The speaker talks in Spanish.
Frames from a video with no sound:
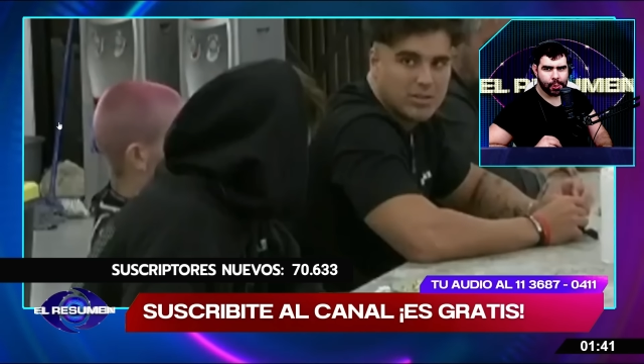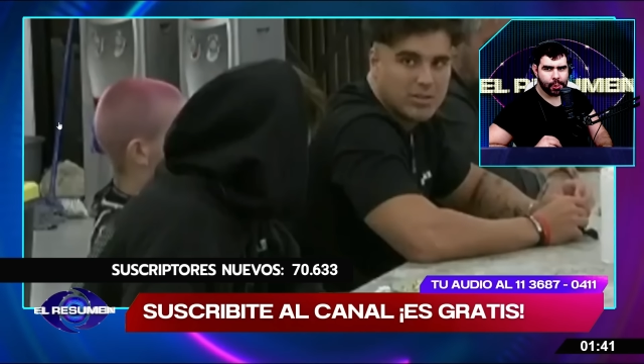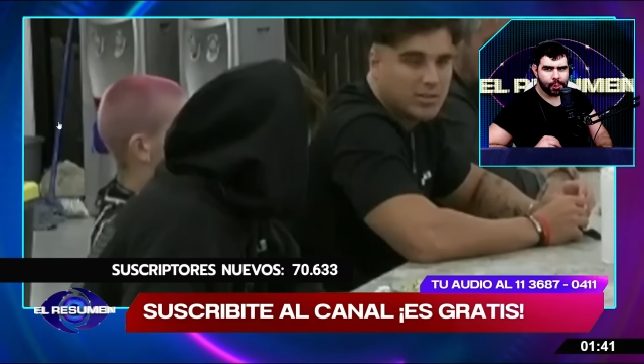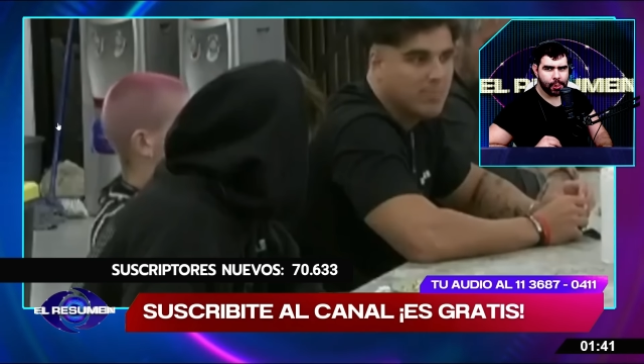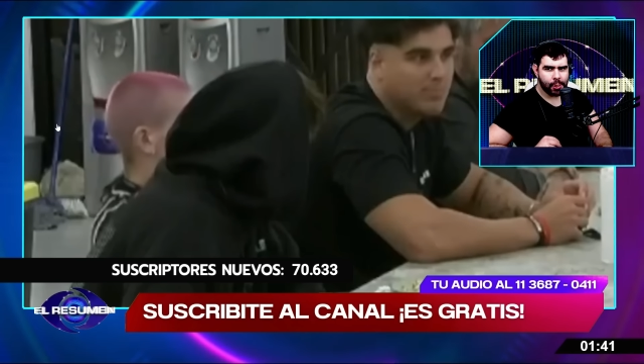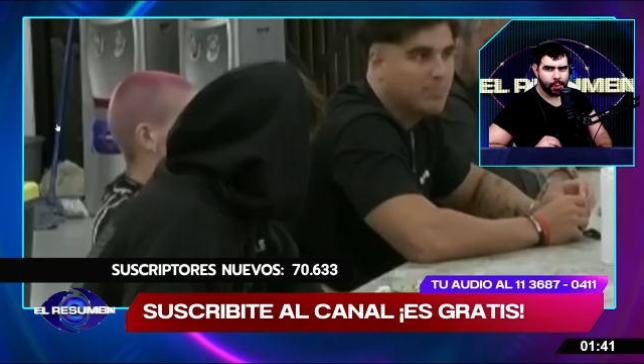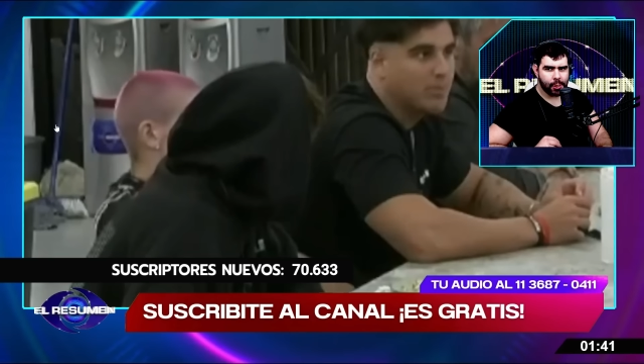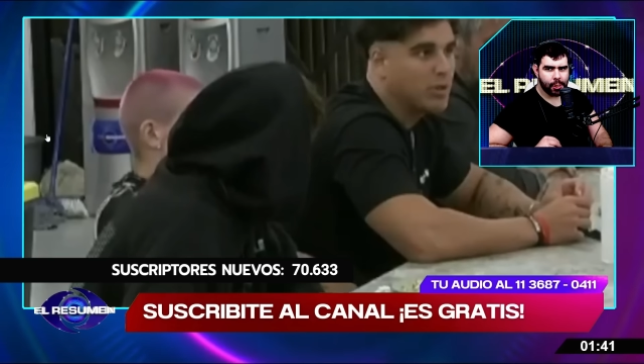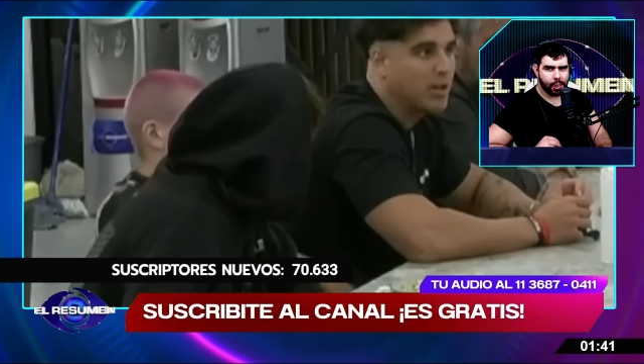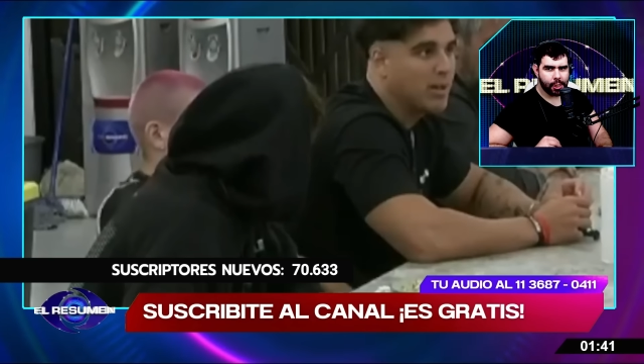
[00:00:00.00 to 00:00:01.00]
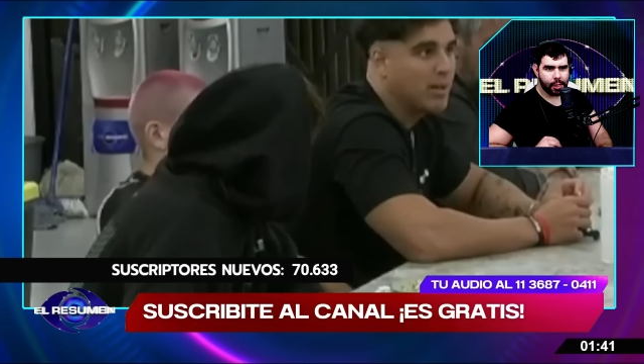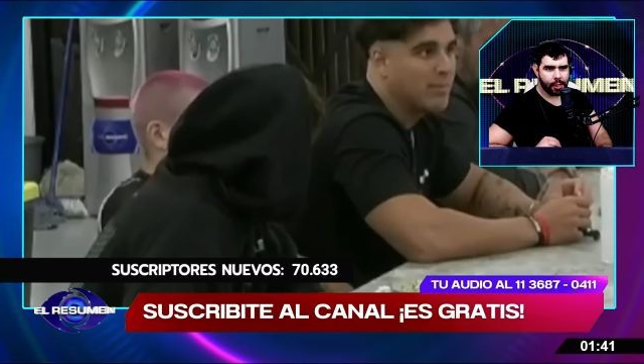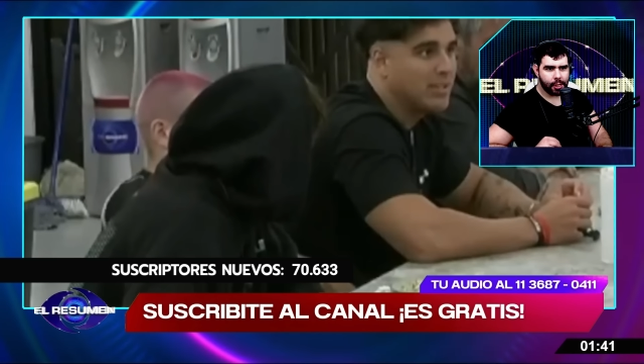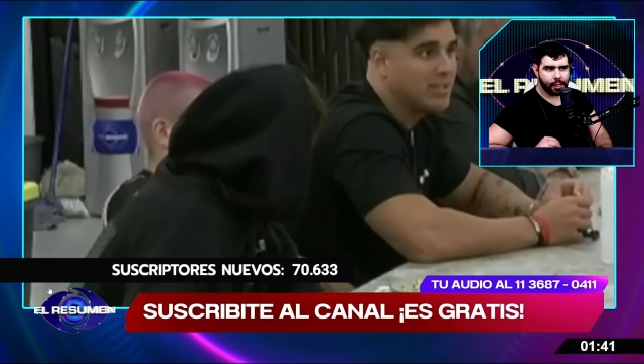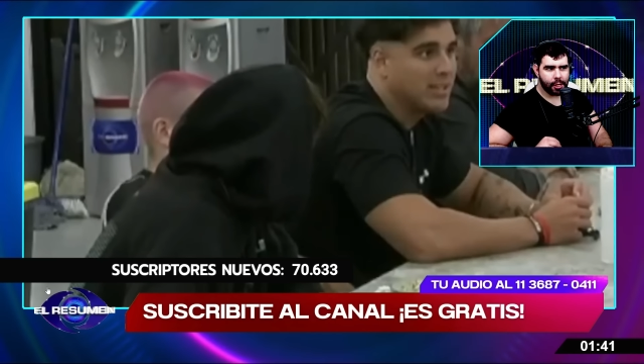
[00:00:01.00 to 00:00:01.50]
Después pedí buen
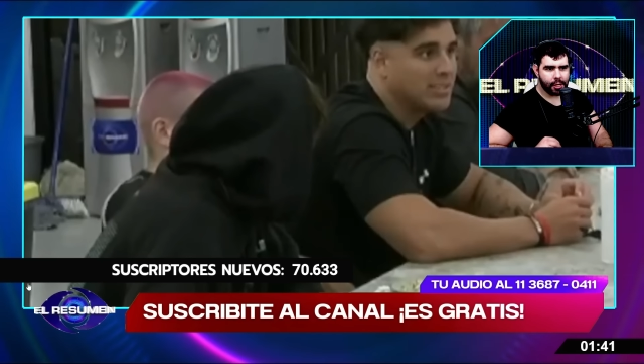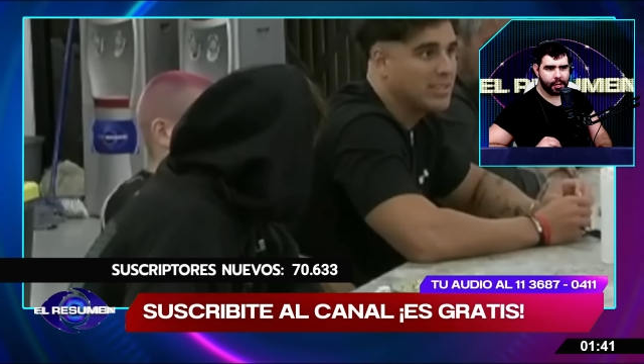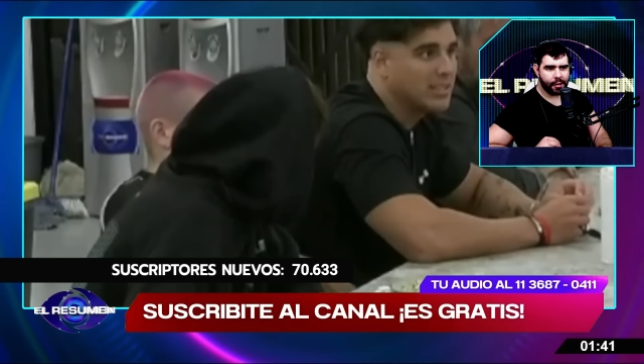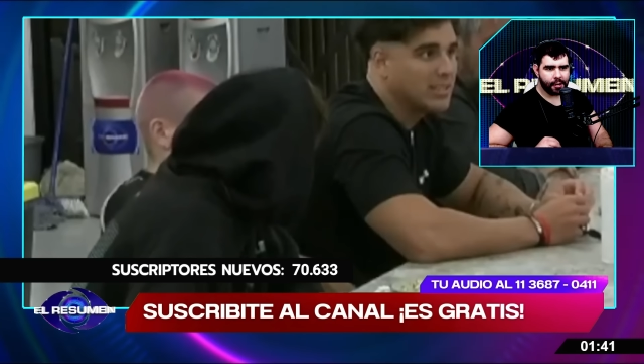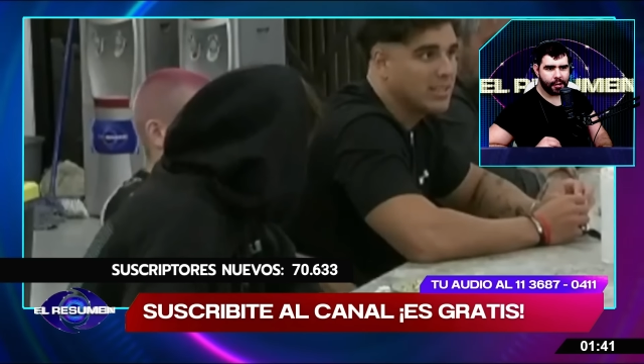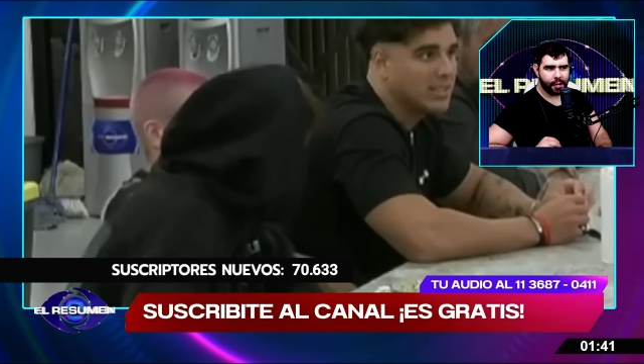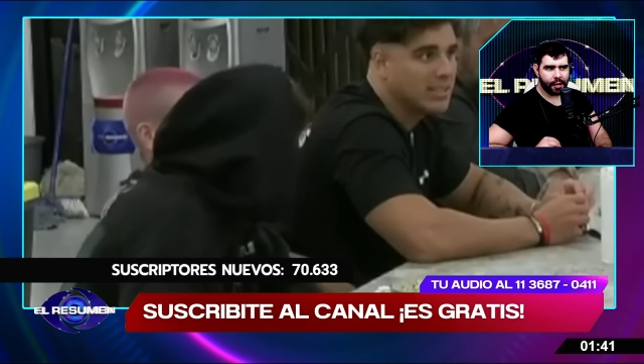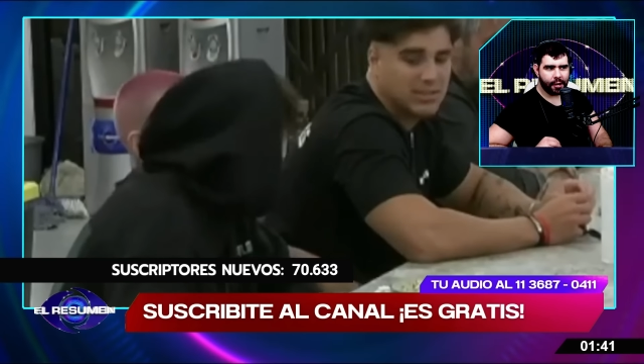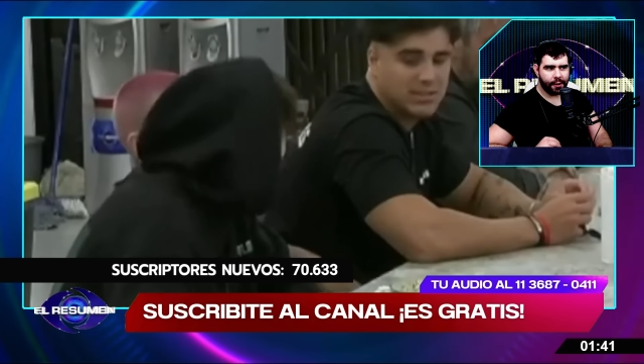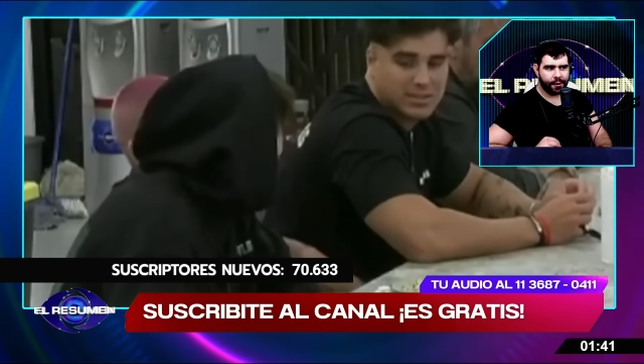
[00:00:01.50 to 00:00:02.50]
asado y